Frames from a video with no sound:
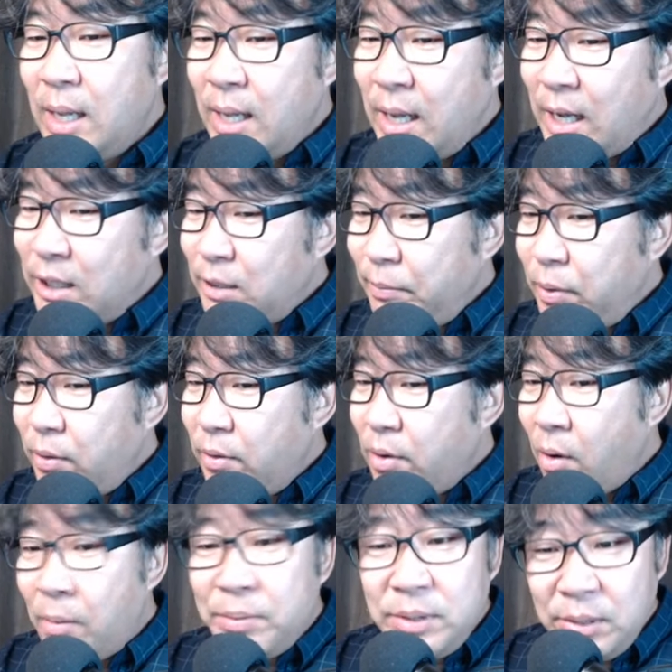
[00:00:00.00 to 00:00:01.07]
하실 필요는
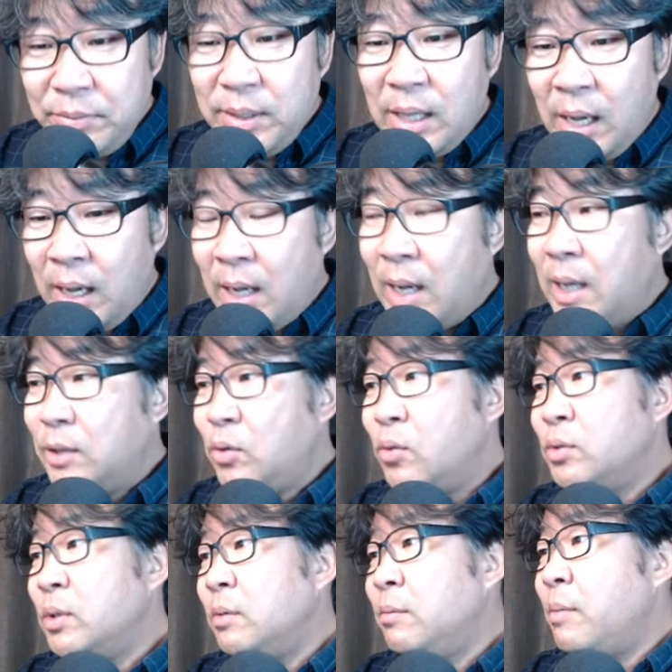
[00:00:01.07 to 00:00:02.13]
없습니다.
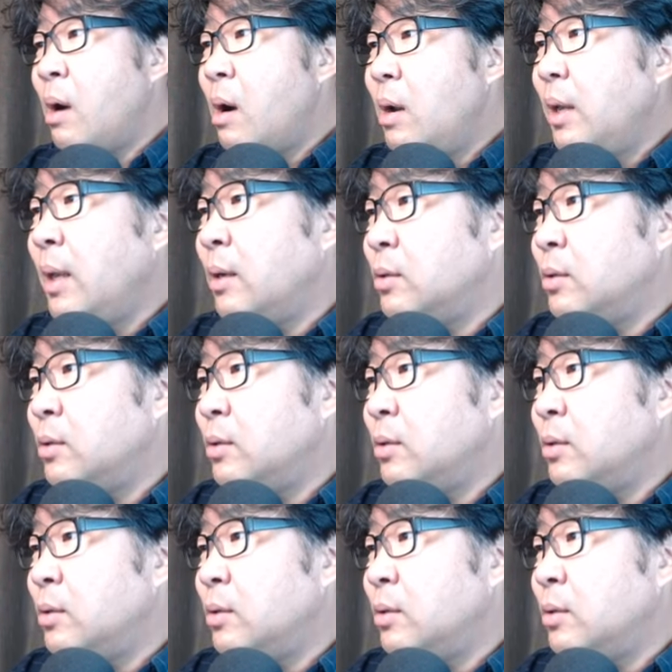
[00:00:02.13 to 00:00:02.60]
동선 말게.